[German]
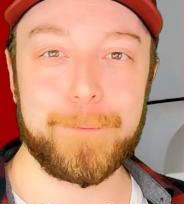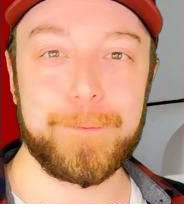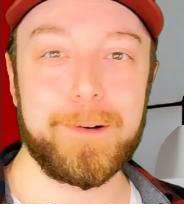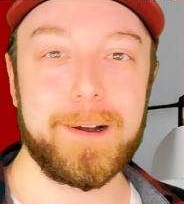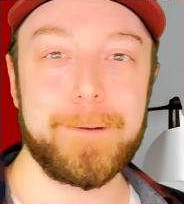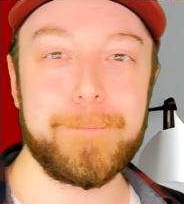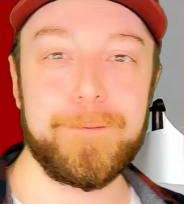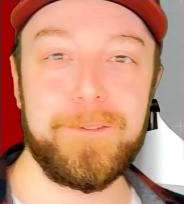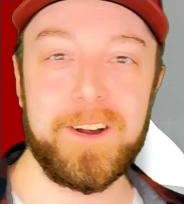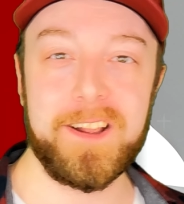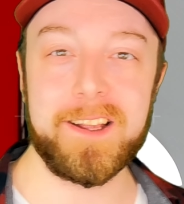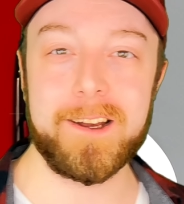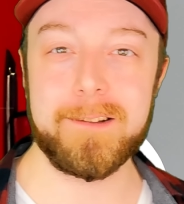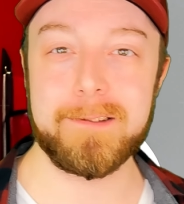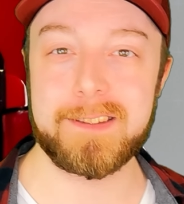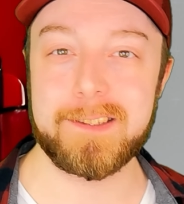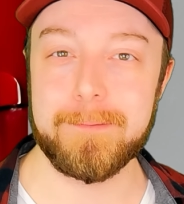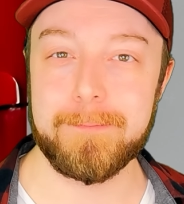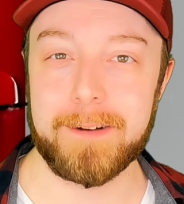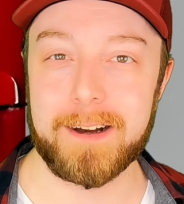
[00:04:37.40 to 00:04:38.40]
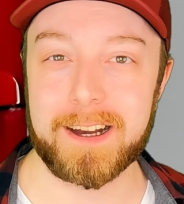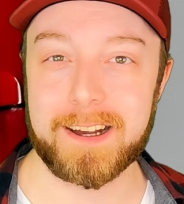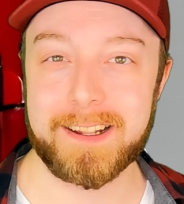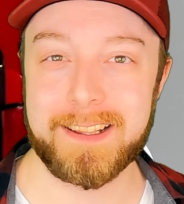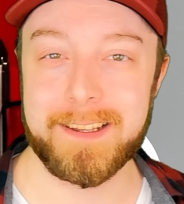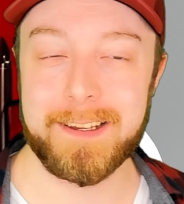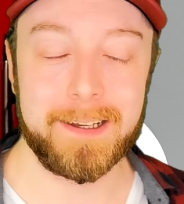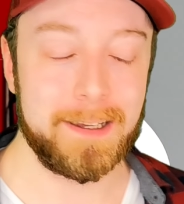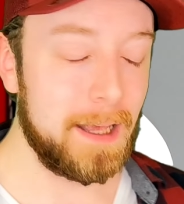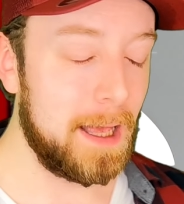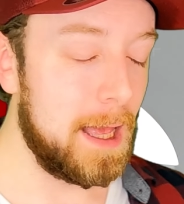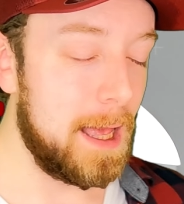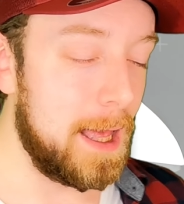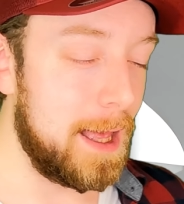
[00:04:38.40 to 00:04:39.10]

auf einen Faller zu machen, ne?